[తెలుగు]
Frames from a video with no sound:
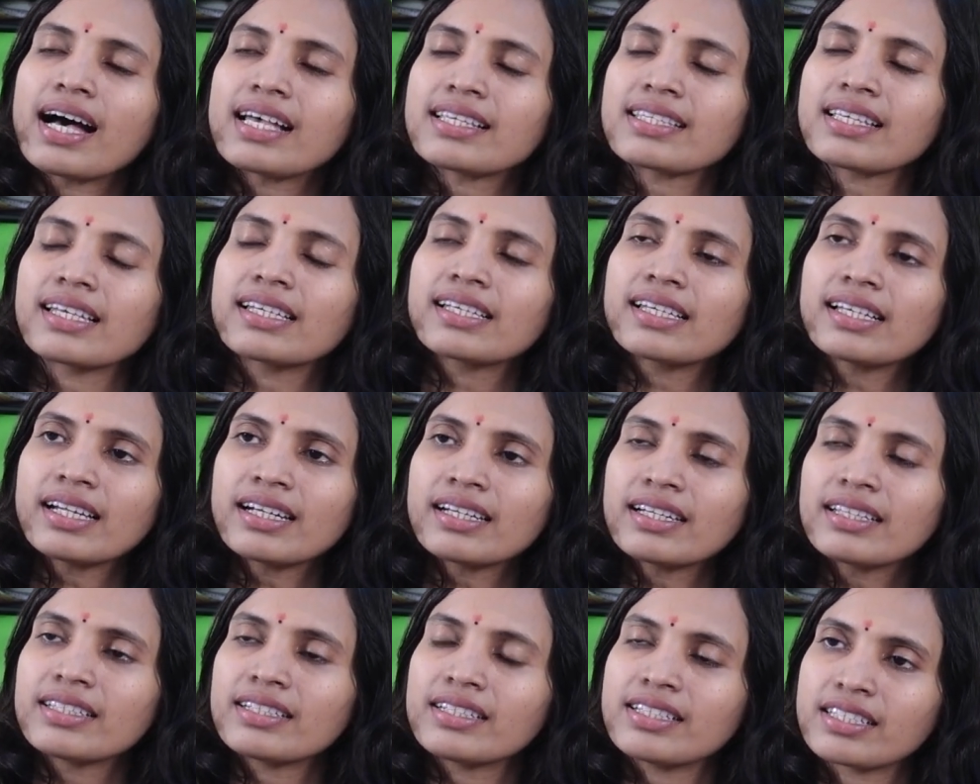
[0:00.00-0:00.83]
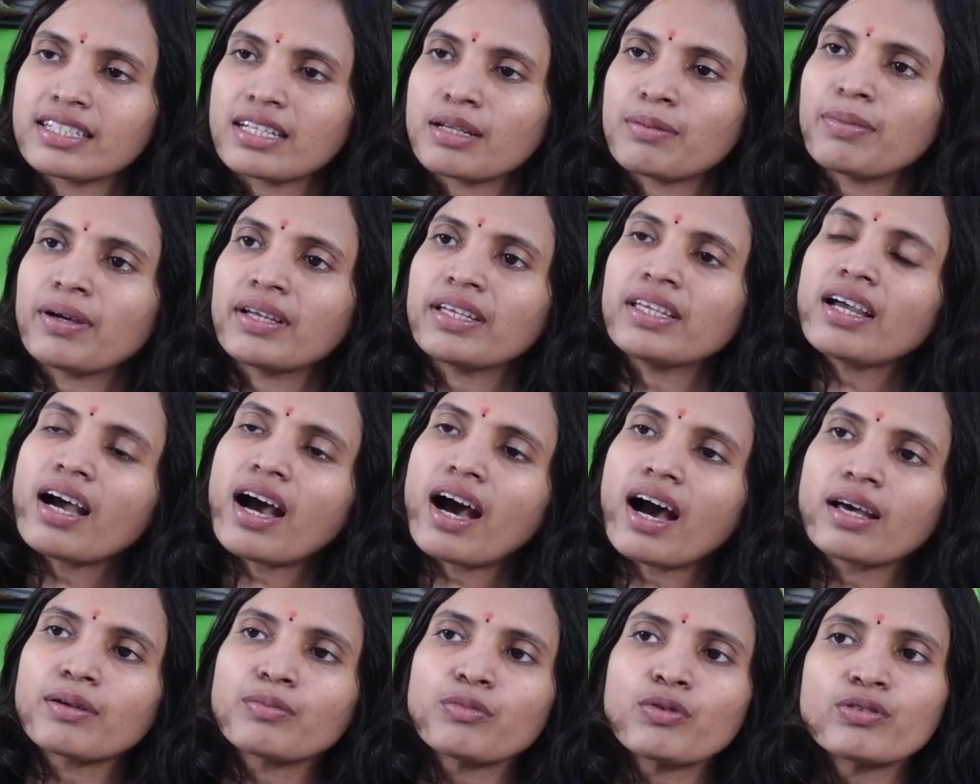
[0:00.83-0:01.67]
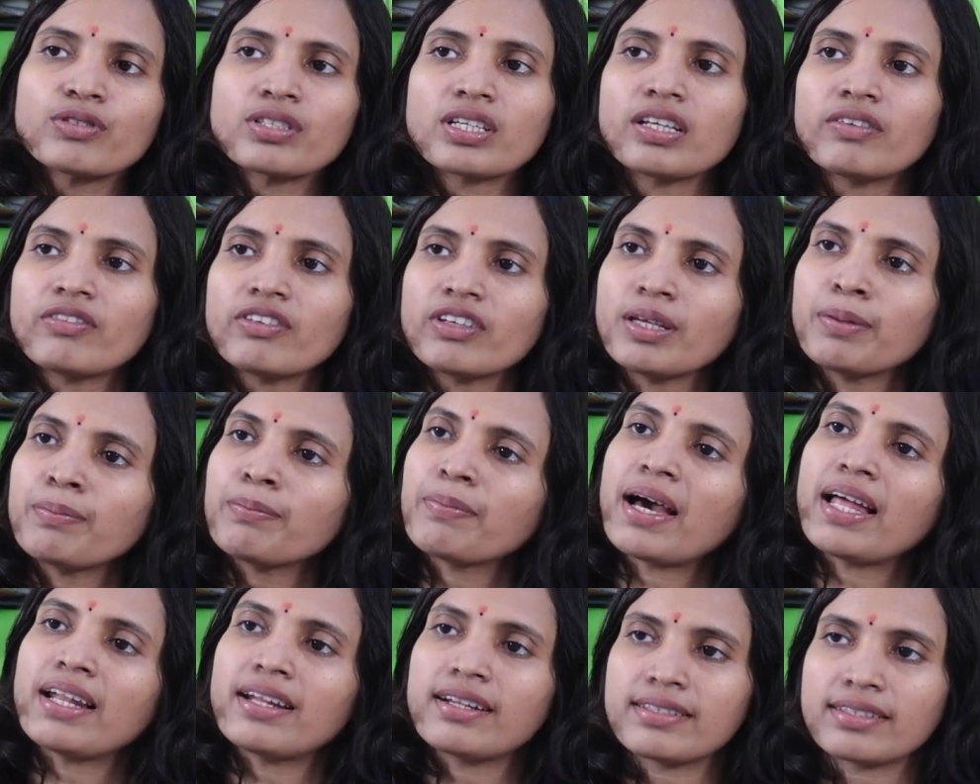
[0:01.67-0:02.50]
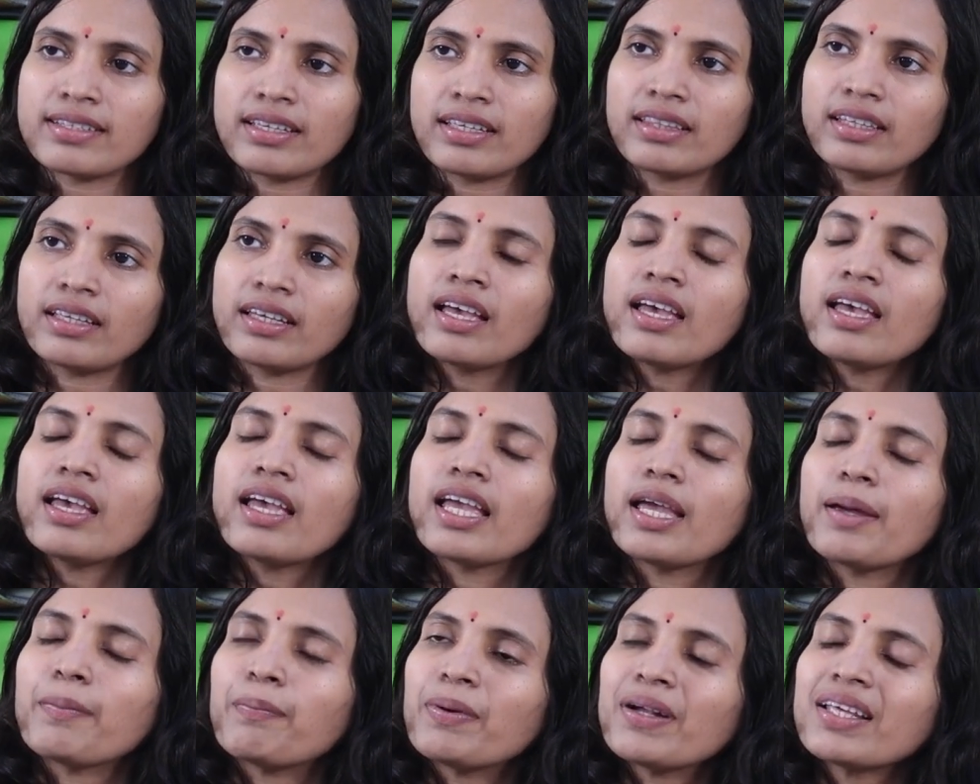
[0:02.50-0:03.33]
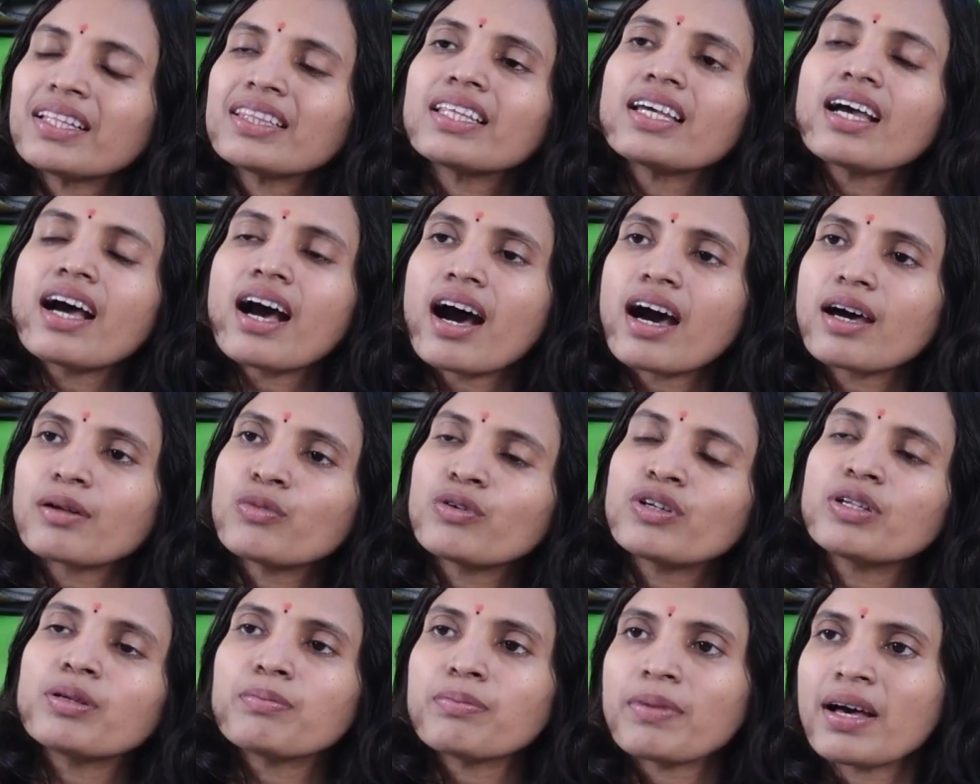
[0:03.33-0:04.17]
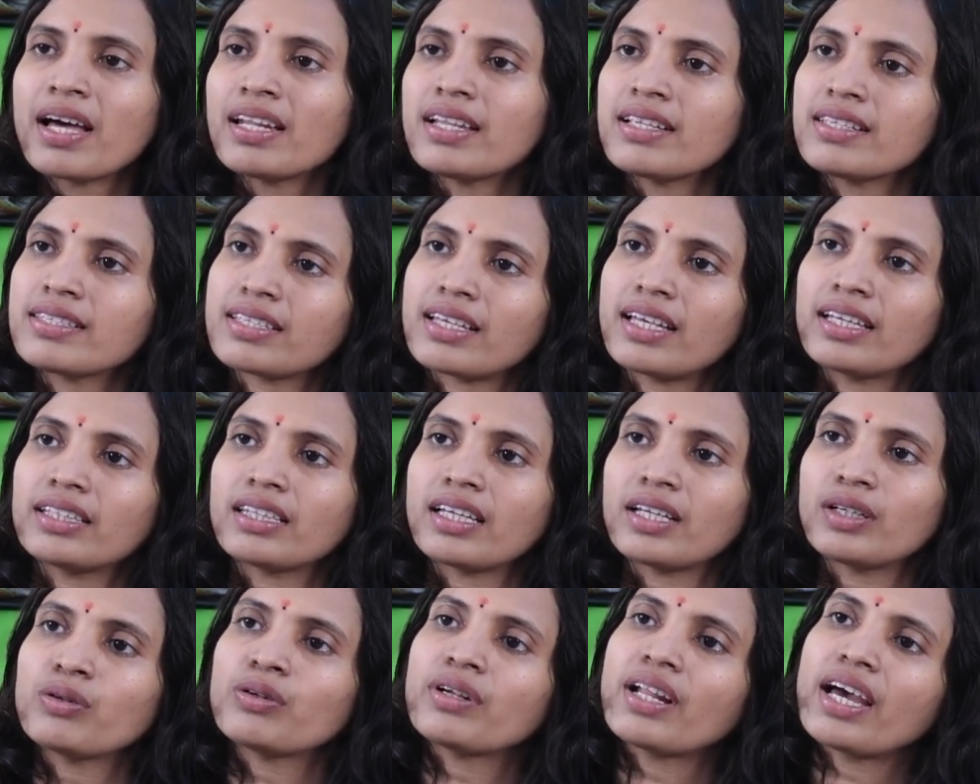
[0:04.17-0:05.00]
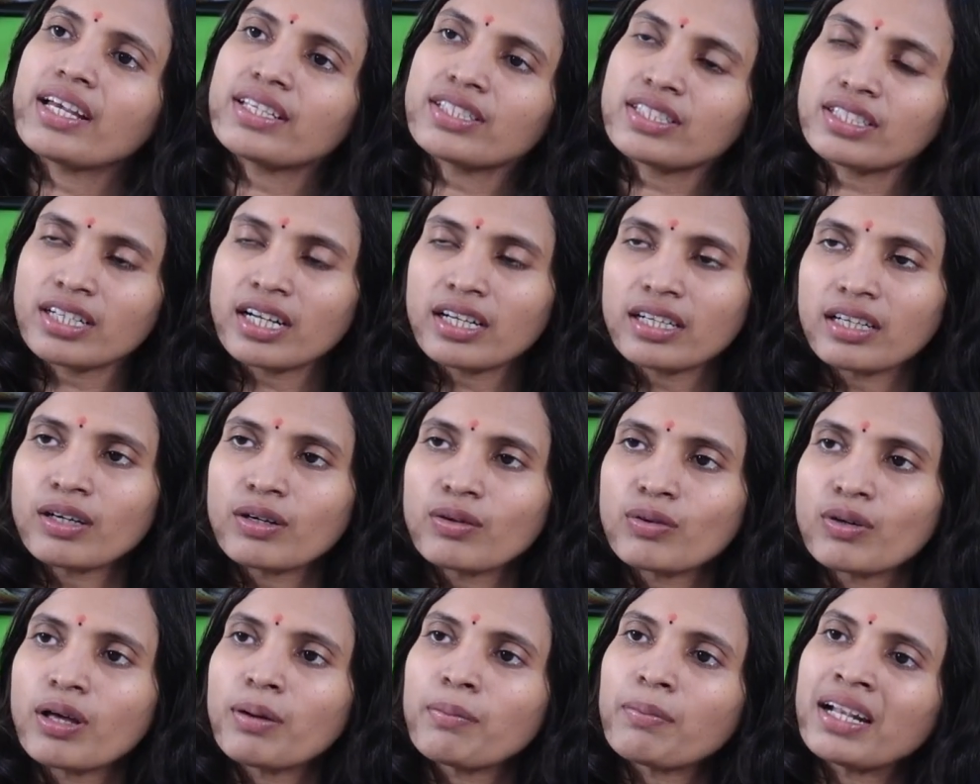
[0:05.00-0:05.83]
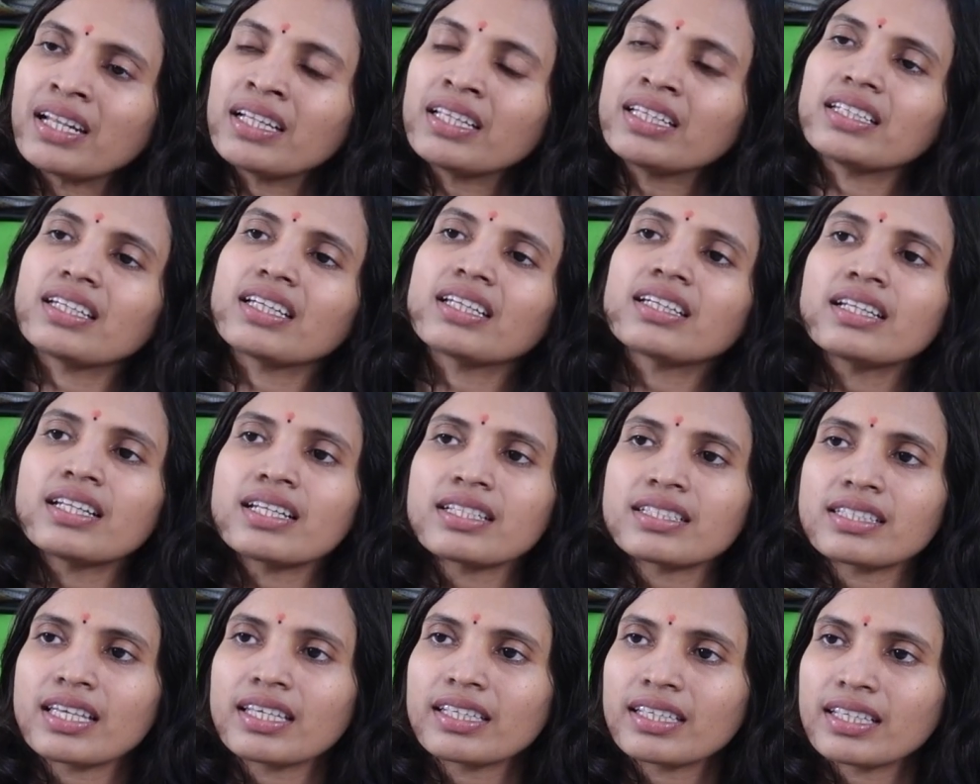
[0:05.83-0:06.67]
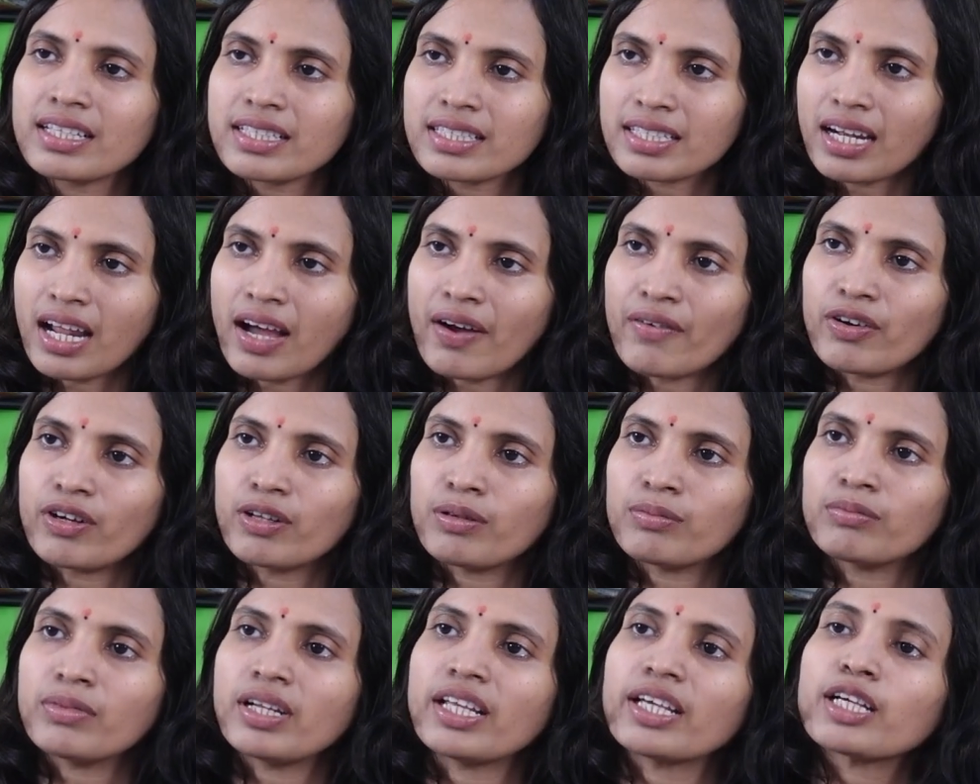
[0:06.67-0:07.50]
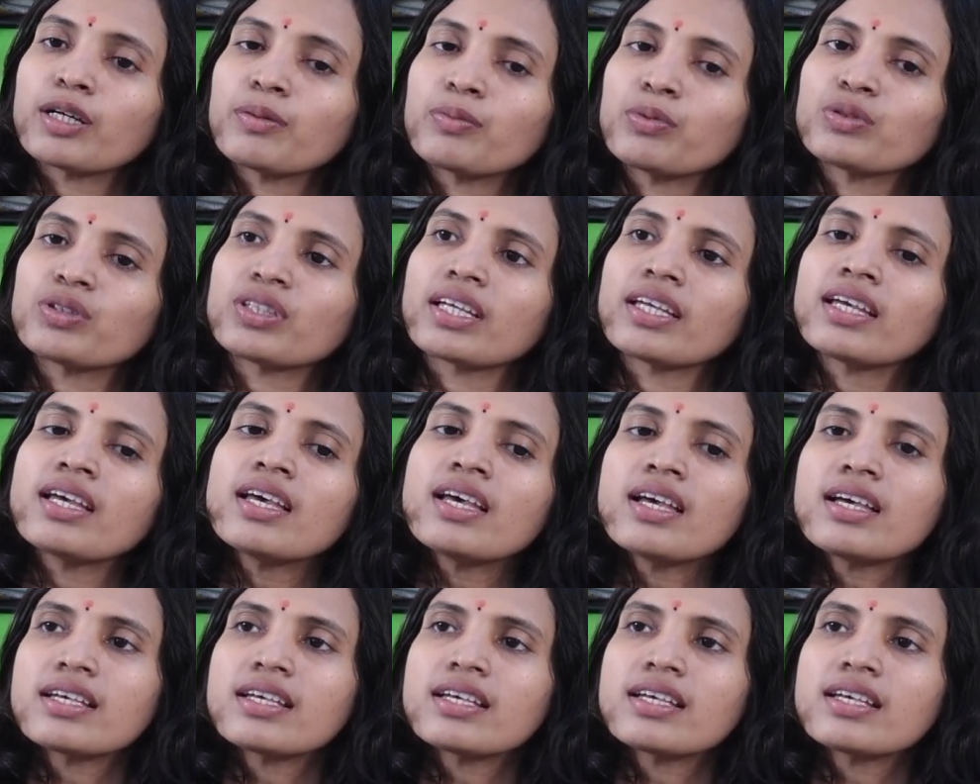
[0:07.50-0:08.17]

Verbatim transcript: ఆ సైకిల్ అనేది డిస్టర్బ్ అయ్యి హార్మోన్స్ అనేవి ఇంబ్యాలెన్స్ అవుతాయి ఎప్పుడైతే హార్మోన్ ఇంబ్యాలెన్స్ అవుతాయో న్యాచురల్గా కూడా మళ్ళీ ఇరెగ్యులర్ సైకిల్స్ రావడం లేకపోతే